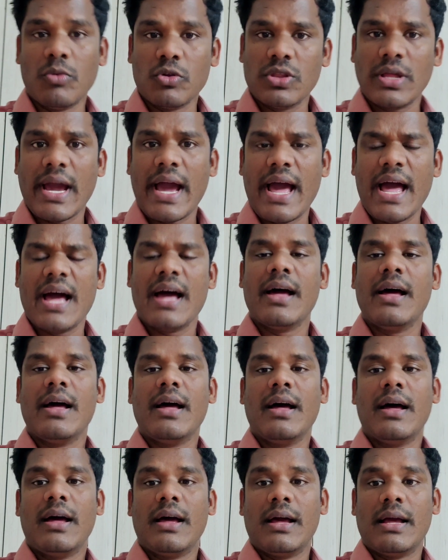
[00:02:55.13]
ముందుగా
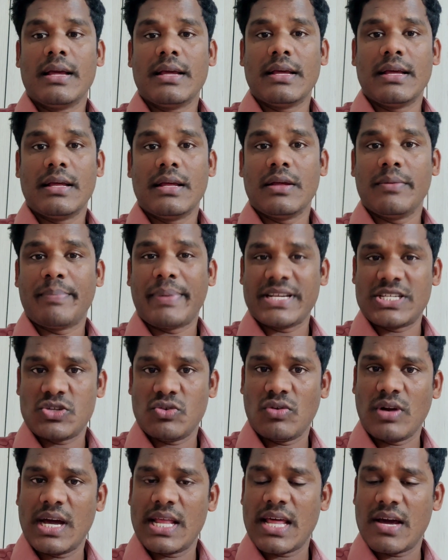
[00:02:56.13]

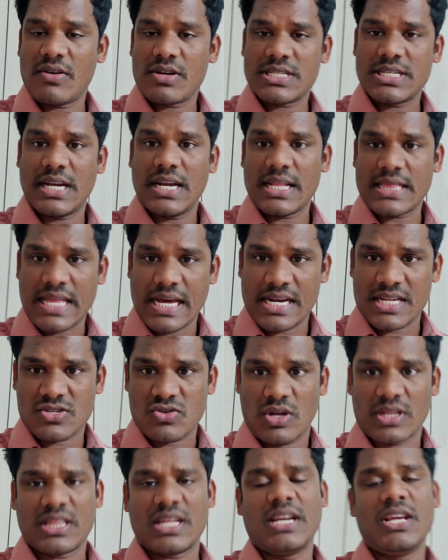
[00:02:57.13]
పశ్చిమ గోదావరి జిల్లా తన
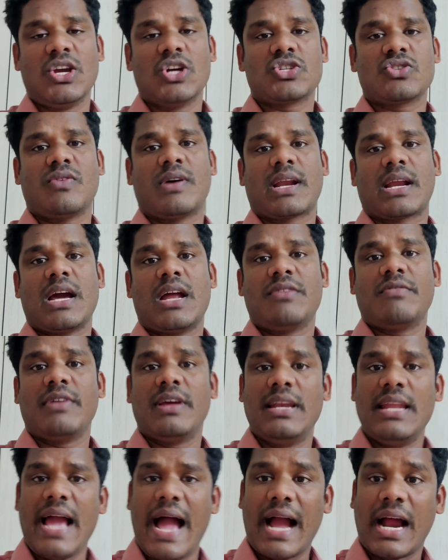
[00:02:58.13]
సొంత నియోజకవర్గానికి
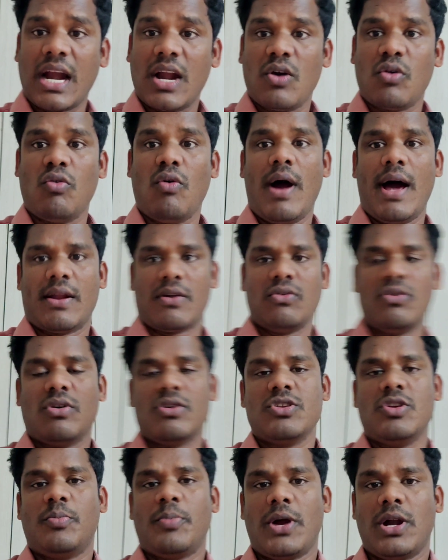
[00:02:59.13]
వెళ్ళి అక్కడ ఒక వారం
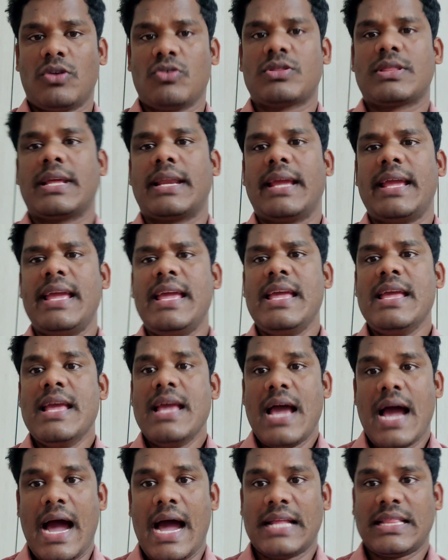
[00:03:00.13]
రోజుల పాటు తిరిగి
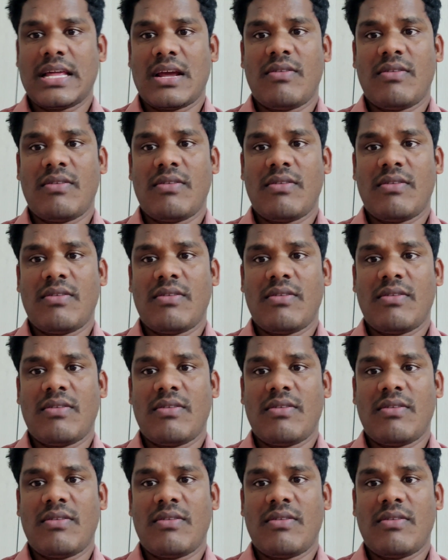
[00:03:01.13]
ఆ